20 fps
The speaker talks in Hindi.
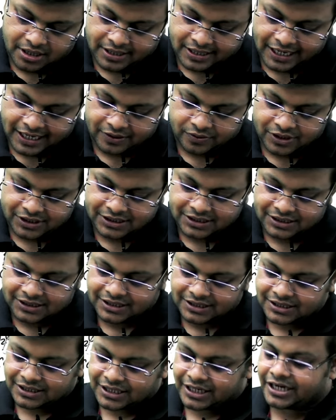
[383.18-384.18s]

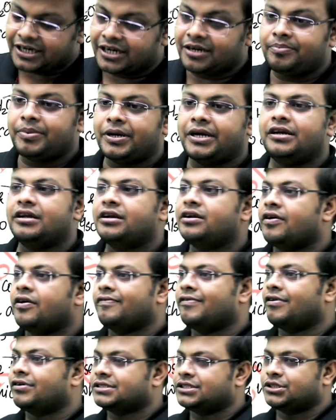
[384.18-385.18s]
ग्लाइकोलिसिस इज इंडिपेंडेंट
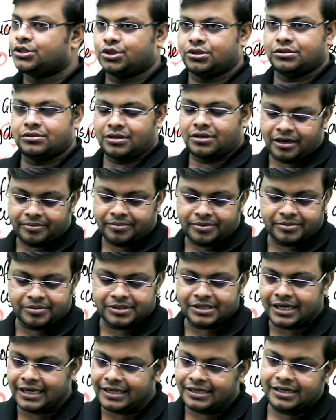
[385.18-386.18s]
ऑफ ऑक्सीजन अभी
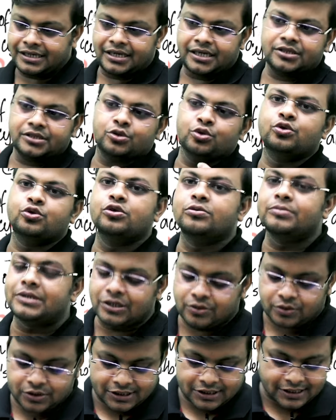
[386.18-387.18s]
बताया कि ये दोनों
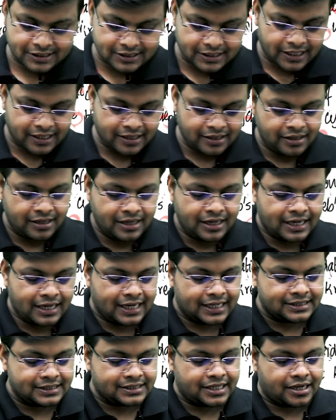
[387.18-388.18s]
में हो सकता है
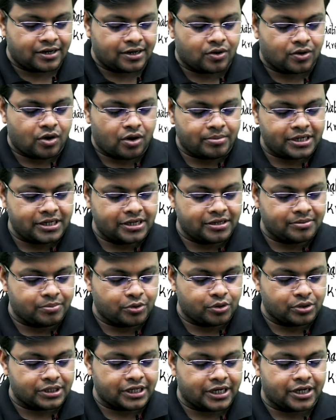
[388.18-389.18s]
हैंस दे आर कॉमन इन
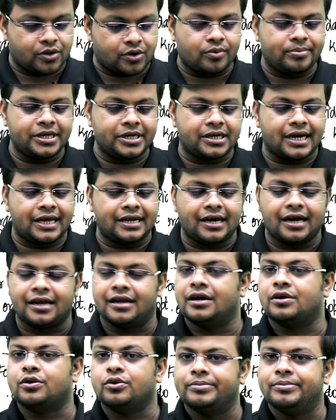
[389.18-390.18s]
बोथ एरोबिक एंड
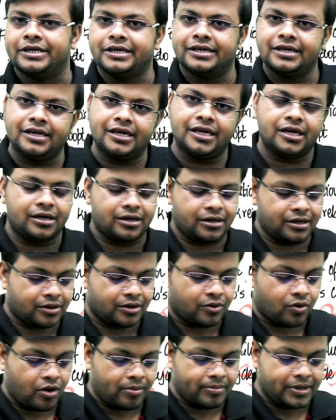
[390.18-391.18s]
अनोबिक ये
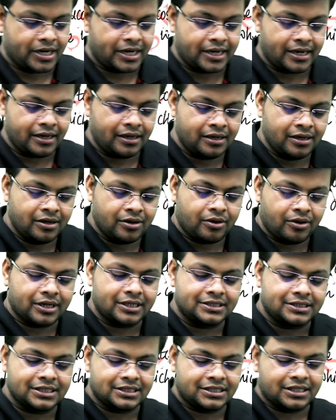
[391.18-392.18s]
कॉमन है
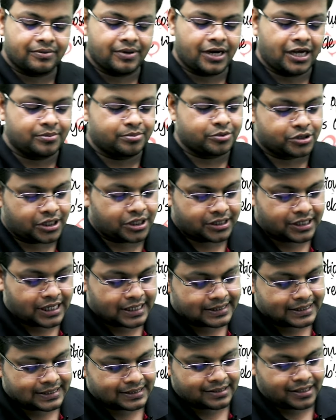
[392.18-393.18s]
और इससे सवाल पूछा
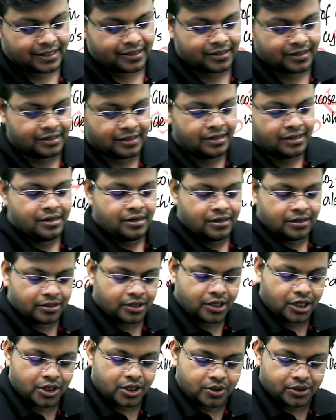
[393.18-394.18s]
जा सकता है
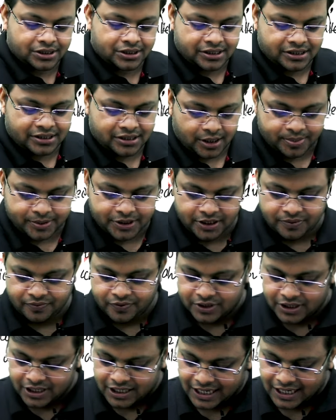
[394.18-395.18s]
ग्लूकोज इज सबसेट
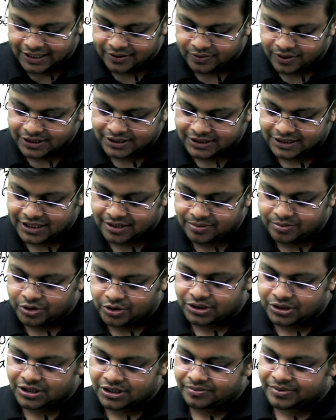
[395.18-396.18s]
फॉर द ग्लाइकोलिसिस एंड
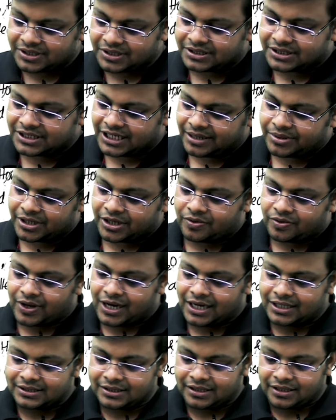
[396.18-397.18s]
मोस्ट ऑफ द एंजाइम
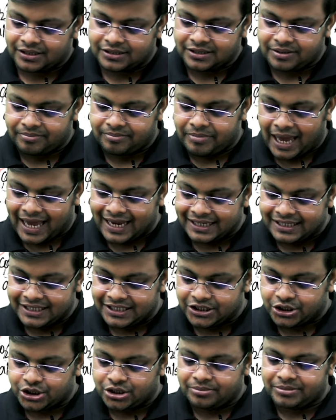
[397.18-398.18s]
रिक्वायर्स द
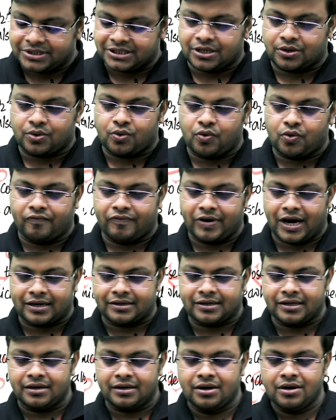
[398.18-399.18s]
मैग्नीशियम इज अ को
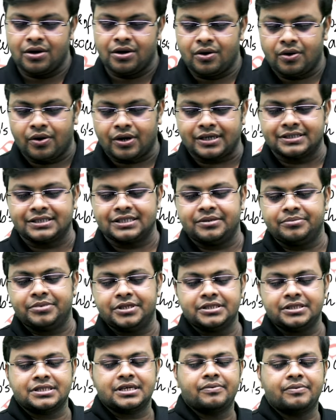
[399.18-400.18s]
फैक्टर और इससे
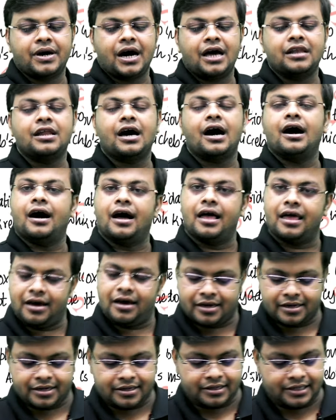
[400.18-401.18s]
भी सवाल
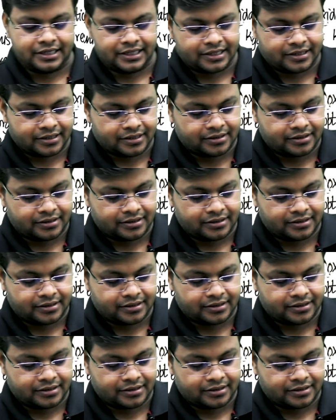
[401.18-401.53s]
आया है नीट के